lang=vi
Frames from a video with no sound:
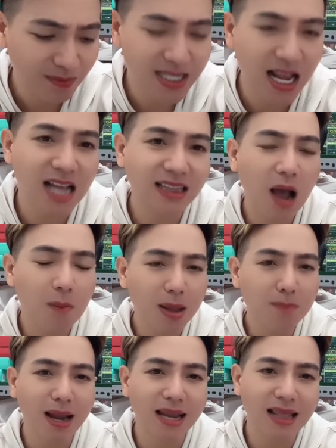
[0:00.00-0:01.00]
Để sợ tao
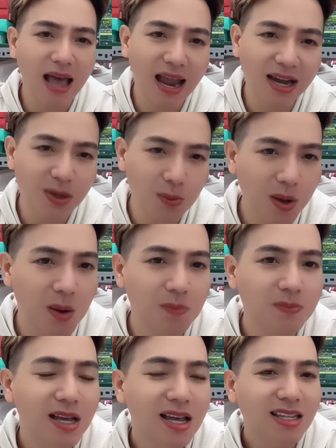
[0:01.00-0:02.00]
không biết mày là ai đúng
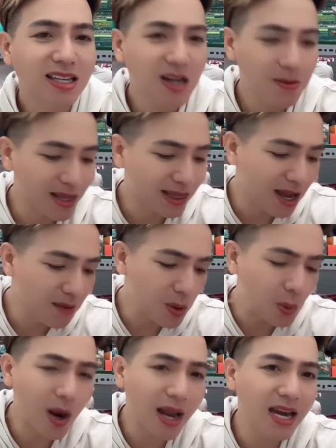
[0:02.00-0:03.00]
không cho nên mày tới
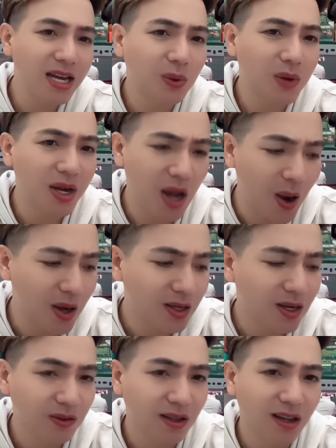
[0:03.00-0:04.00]
mày quay đồ này
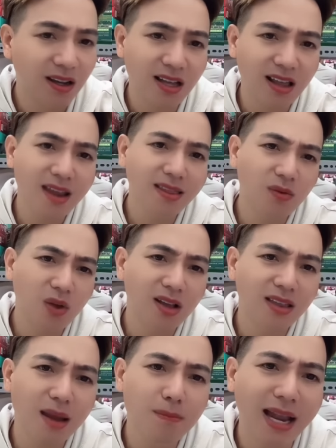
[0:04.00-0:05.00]
nọ đồ trời ơi tao thấy tao
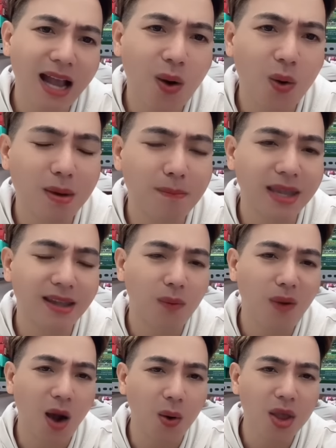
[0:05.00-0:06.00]
thấy mày ngồi mà mày
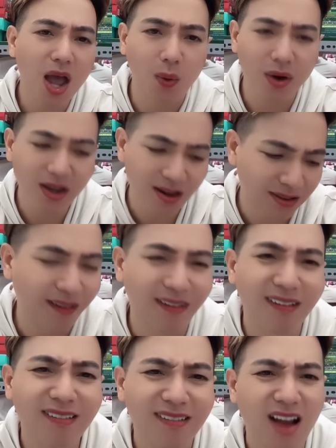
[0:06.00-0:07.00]
chập hỏi hỏi rồi trời
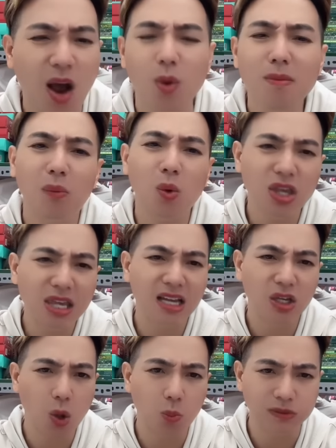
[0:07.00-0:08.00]
ơi hỏi mà không có
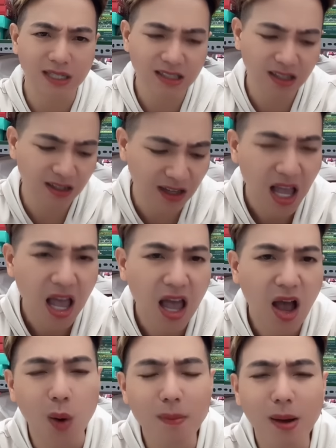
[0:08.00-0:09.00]
duyên dùng gì chân
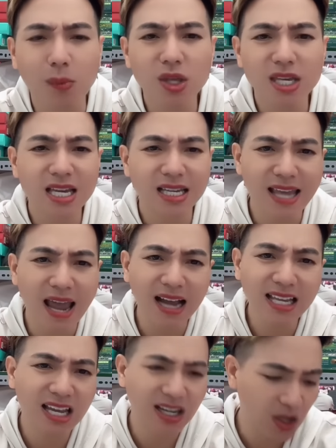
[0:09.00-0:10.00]
hỏi mà không có duyên
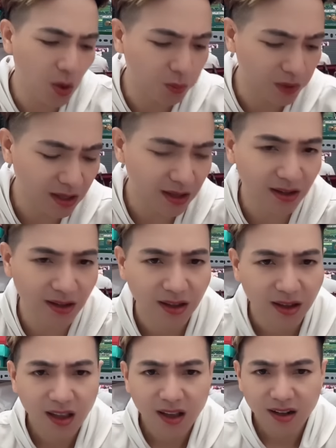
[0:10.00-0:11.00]
dáng duyên dùng gì chân
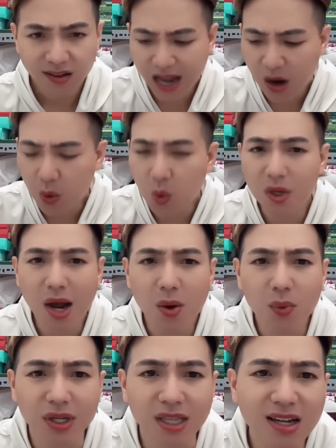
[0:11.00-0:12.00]
lâu
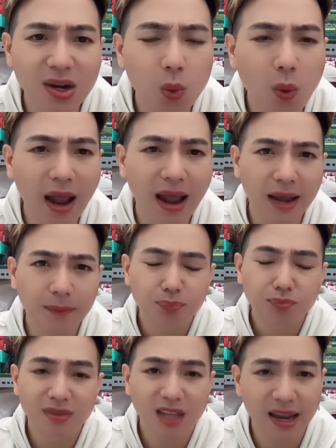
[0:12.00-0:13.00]
lâu người ta đi qua
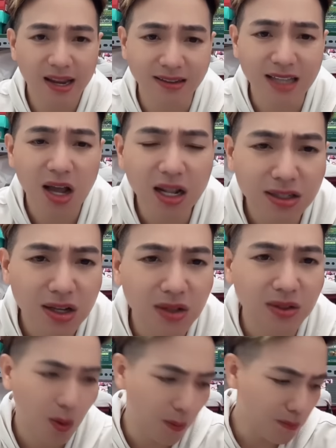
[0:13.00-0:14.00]
thì người ta ít
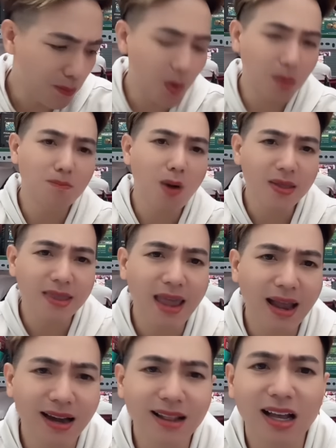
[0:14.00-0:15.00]
nhất người ta cũng mua bó
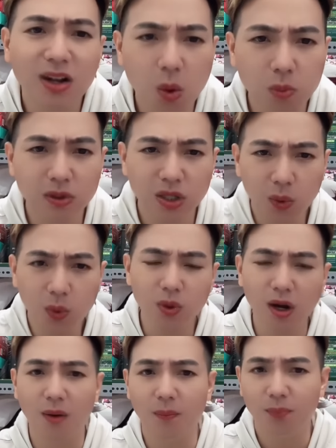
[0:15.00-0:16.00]
nhang để người ta cúng
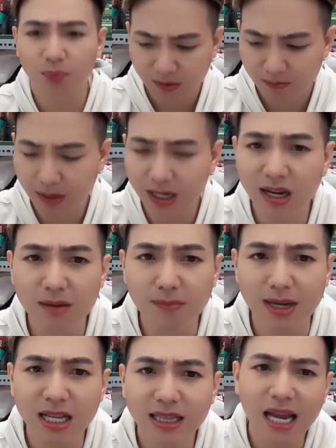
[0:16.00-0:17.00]
chú rồi mình
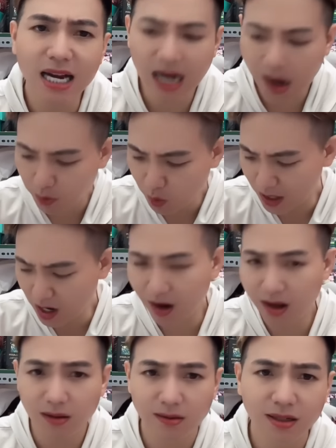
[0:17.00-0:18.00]
đi mình đi tay không qua
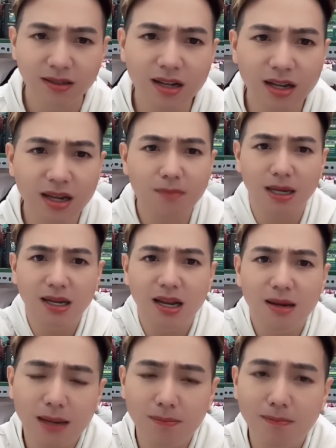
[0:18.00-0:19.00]
đó đi mình
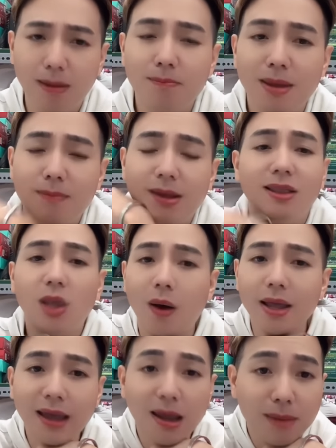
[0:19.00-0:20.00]
đi mình mày mày mày
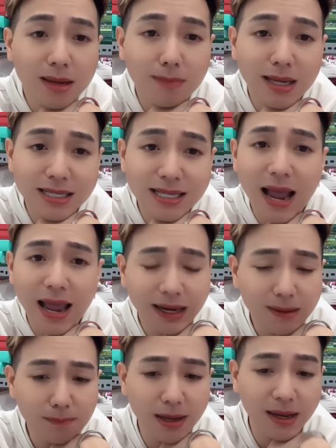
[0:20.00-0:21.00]
tỏ dễ mày mày
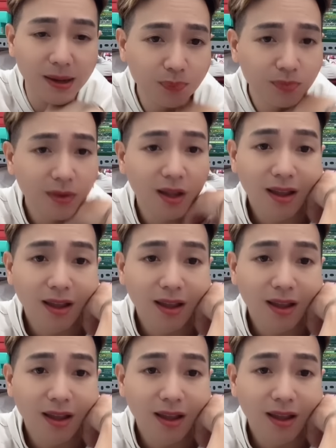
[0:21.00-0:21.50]
sang lắm mà